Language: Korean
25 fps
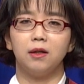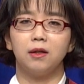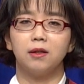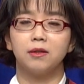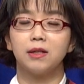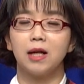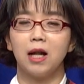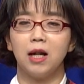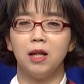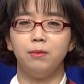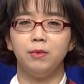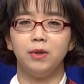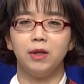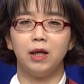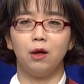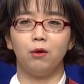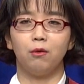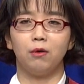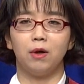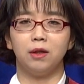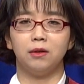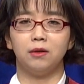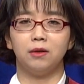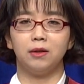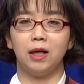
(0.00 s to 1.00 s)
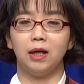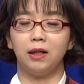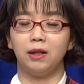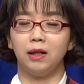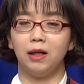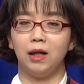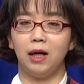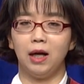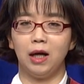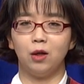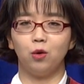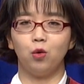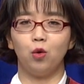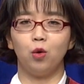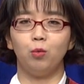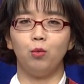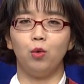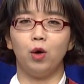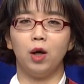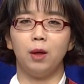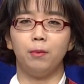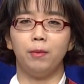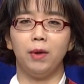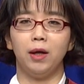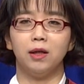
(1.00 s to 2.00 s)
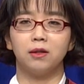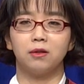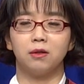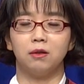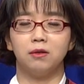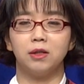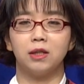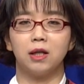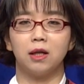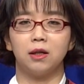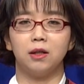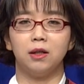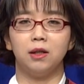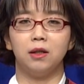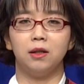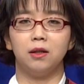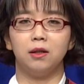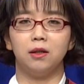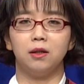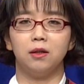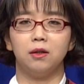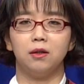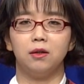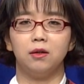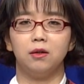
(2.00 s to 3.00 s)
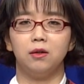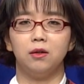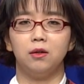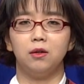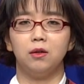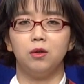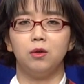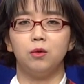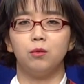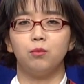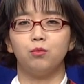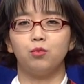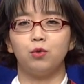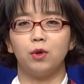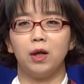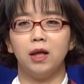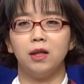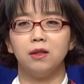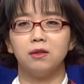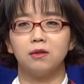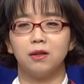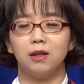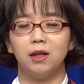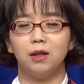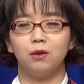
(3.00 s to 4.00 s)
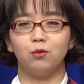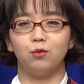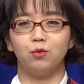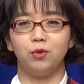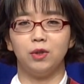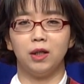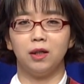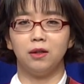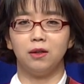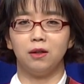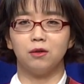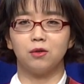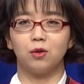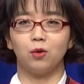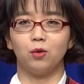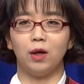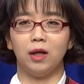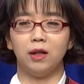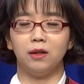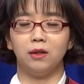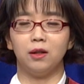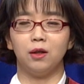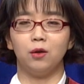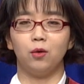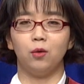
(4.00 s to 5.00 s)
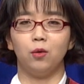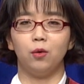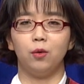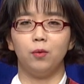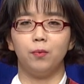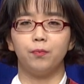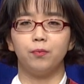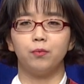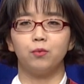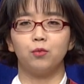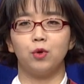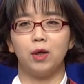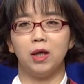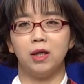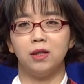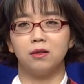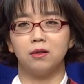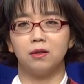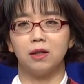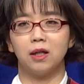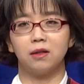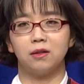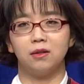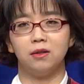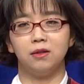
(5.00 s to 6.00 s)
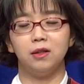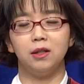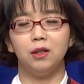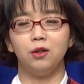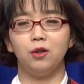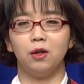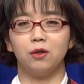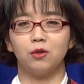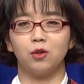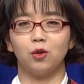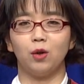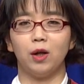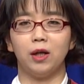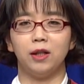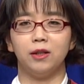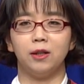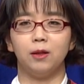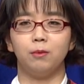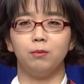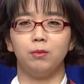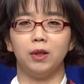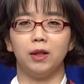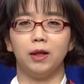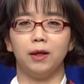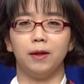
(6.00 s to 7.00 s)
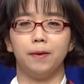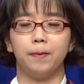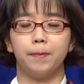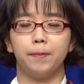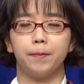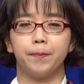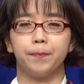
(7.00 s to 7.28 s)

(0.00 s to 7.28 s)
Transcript: 삶이라고 하는 하나의 항공모함의 선장이 불완전한 우리가 되어서도 안 되고 불완전한 그들이 되어서도 안 됩니다.